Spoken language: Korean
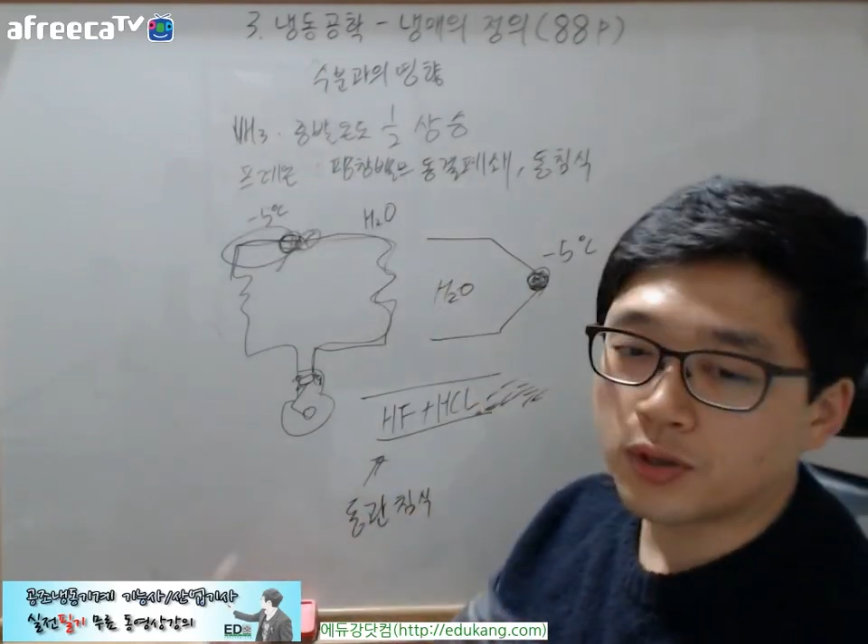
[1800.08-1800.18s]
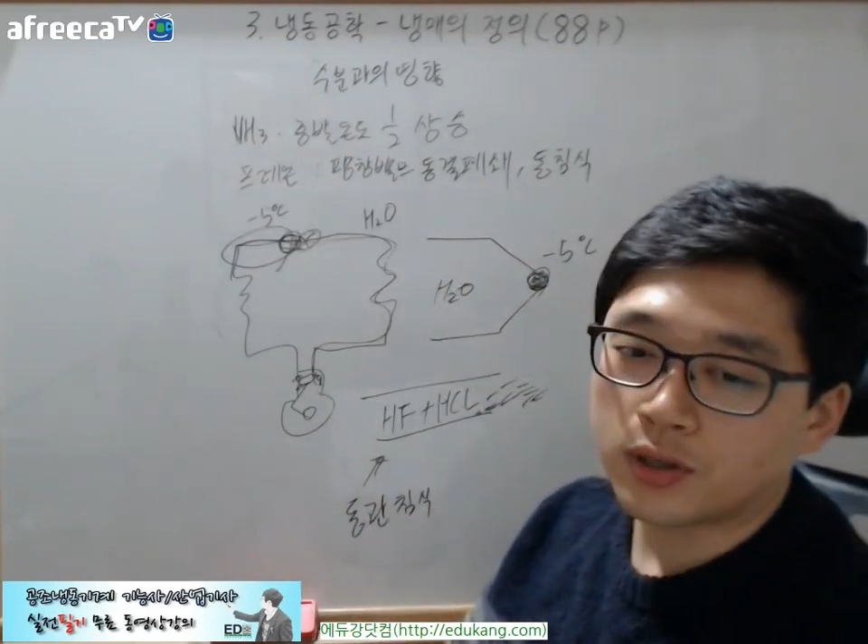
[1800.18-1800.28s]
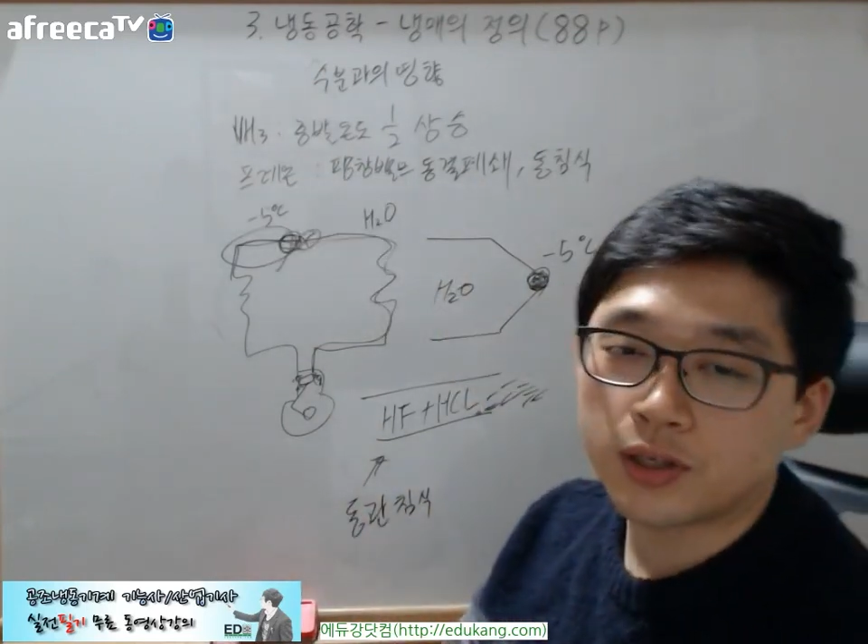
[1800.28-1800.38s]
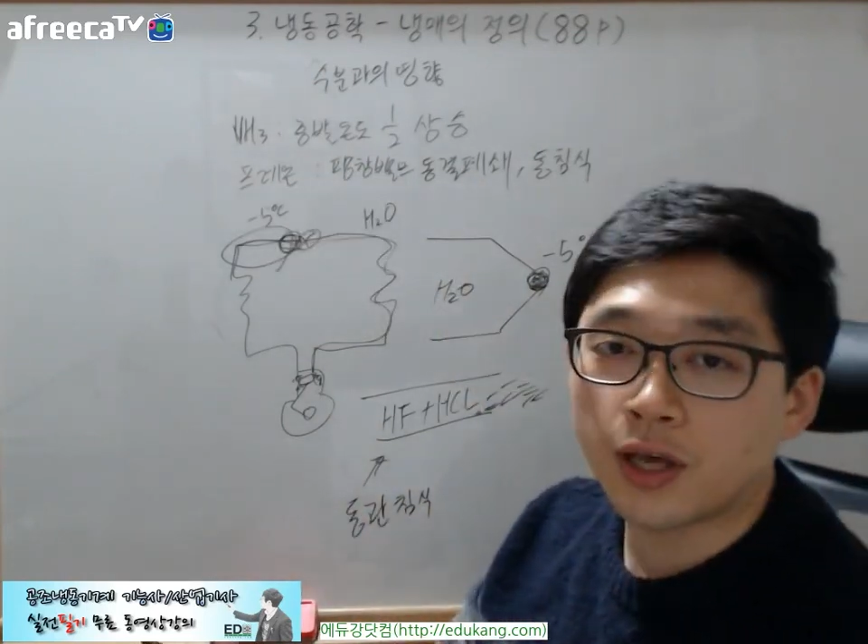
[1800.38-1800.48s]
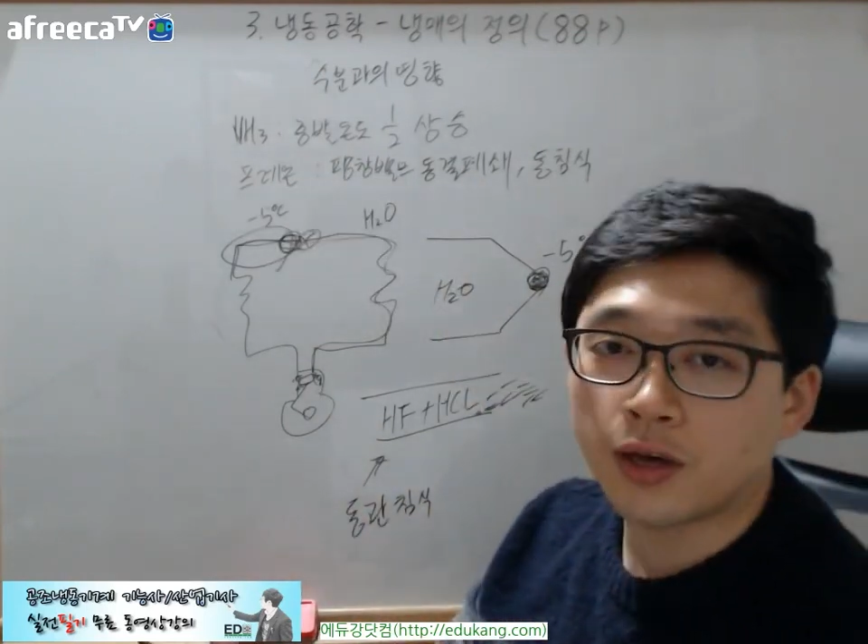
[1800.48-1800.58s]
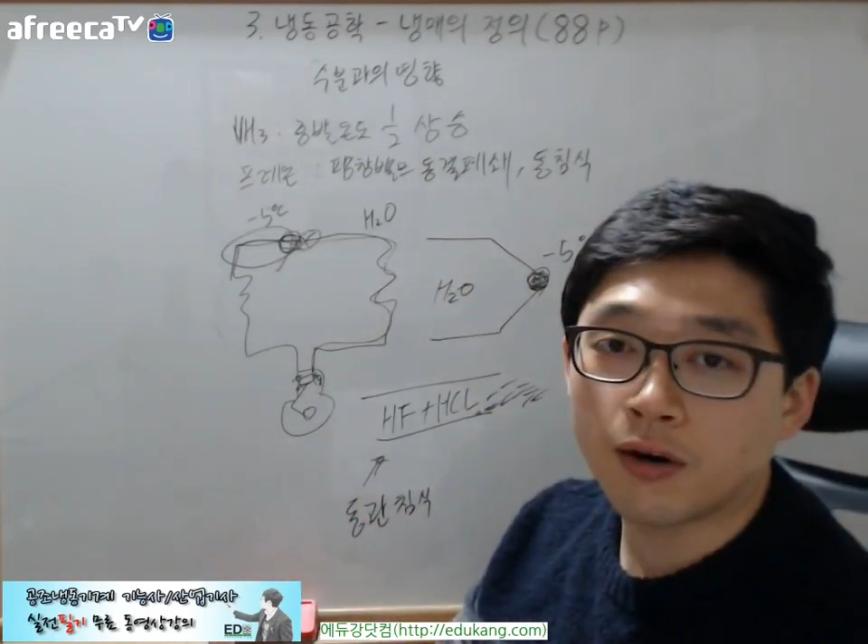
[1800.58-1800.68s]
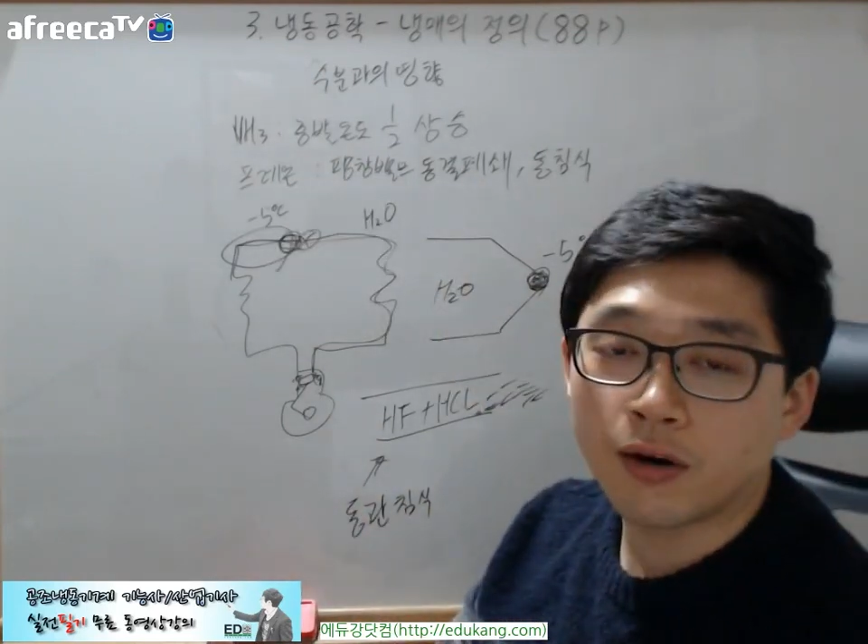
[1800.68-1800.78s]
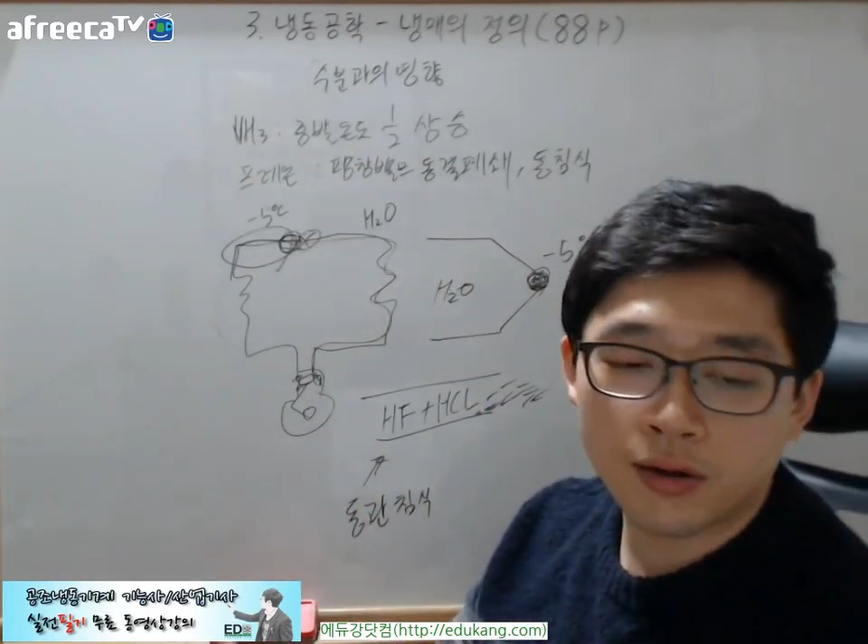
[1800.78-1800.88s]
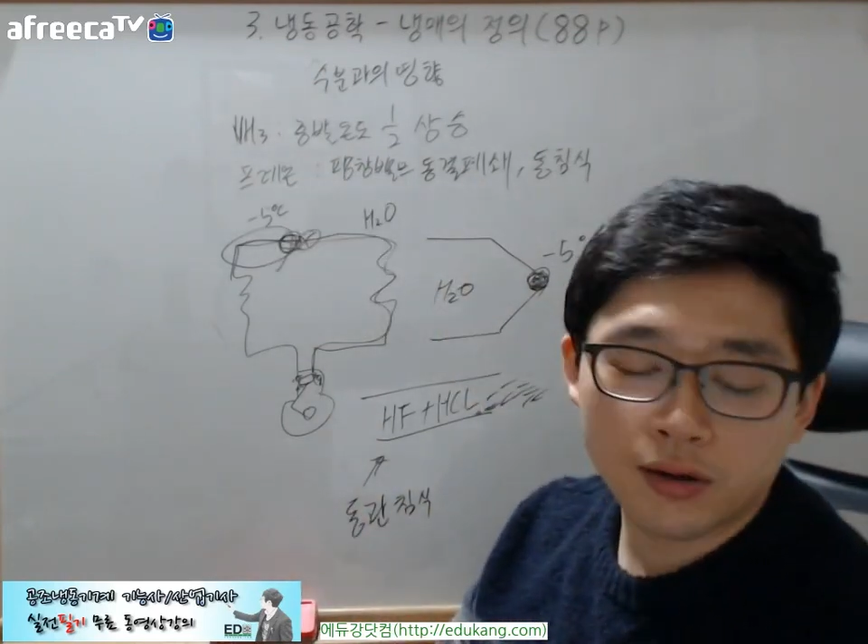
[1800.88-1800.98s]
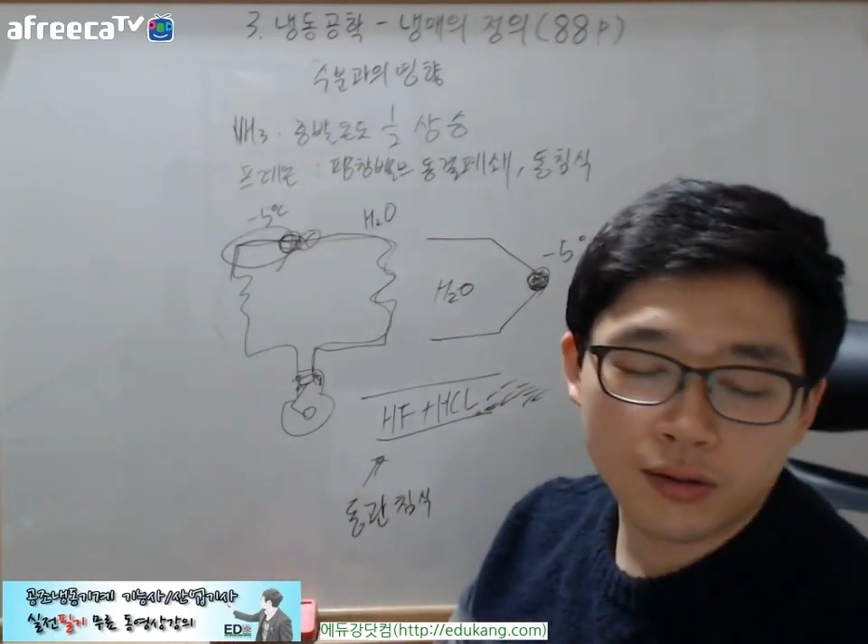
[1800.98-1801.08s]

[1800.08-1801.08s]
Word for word: 더 크네요.